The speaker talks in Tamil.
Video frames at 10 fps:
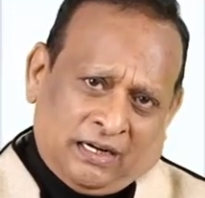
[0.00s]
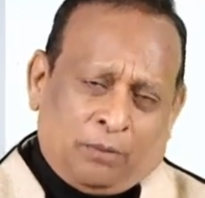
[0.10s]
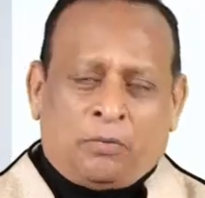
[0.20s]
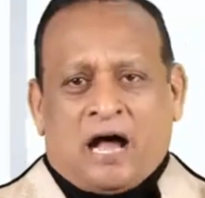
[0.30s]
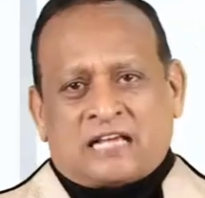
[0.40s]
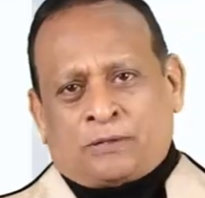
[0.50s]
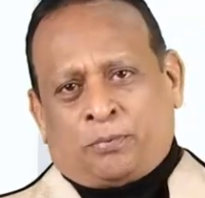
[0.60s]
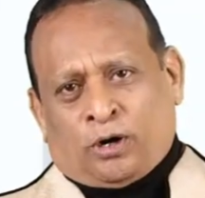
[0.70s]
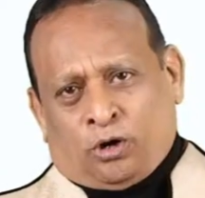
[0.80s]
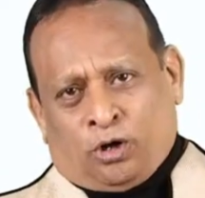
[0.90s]
நம்ம
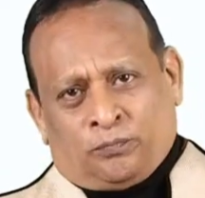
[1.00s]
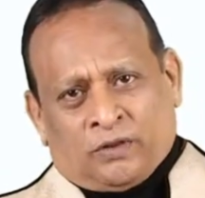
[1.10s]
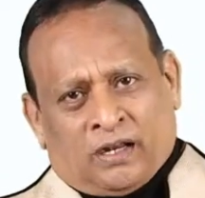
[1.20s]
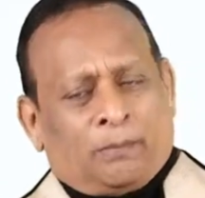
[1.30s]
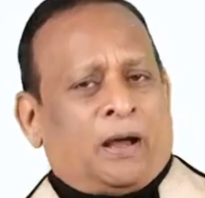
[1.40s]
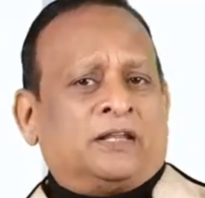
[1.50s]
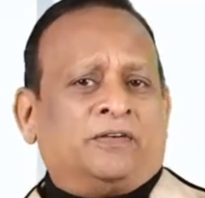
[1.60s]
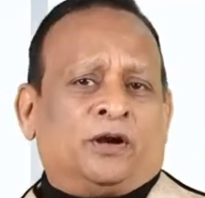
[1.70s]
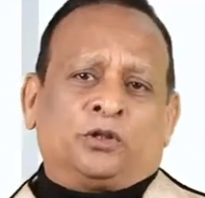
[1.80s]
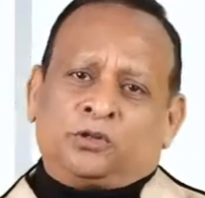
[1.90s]
ஆசைப்படுறோம் நம்ம அது
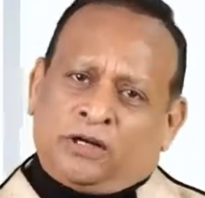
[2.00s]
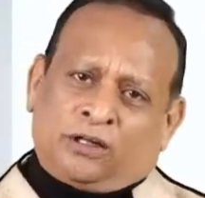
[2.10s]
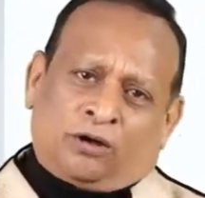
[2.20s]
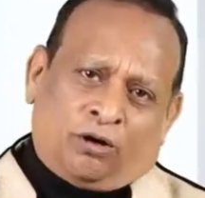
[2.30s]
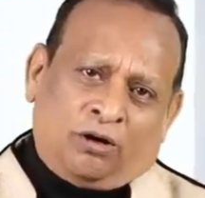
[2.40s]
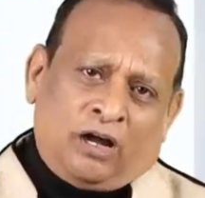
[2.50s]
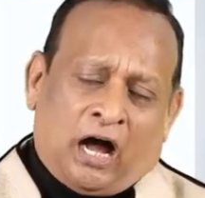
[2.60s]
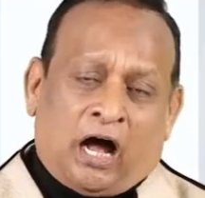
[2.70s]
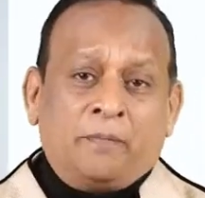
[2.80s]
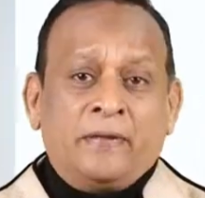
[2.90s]
வேணும் இது வேணுங்கிறோம்
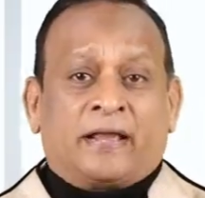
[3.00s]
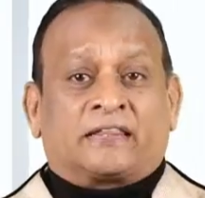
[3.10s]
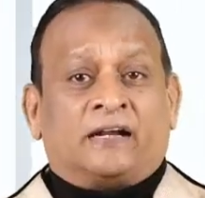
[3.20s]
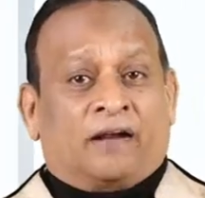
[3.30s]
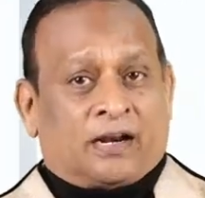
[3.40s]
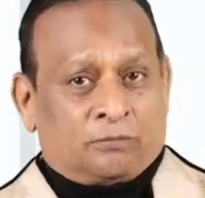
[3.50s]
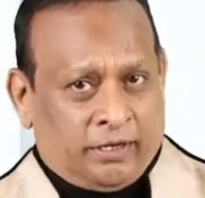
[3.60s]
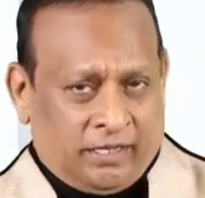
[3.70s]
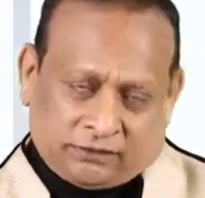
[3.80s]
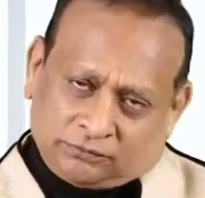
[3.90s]
ஆன்மீகத்தில் வளர
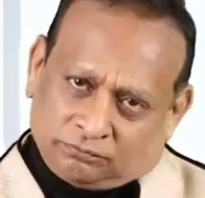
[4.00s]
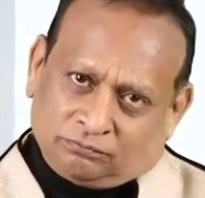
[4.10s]
முடியாது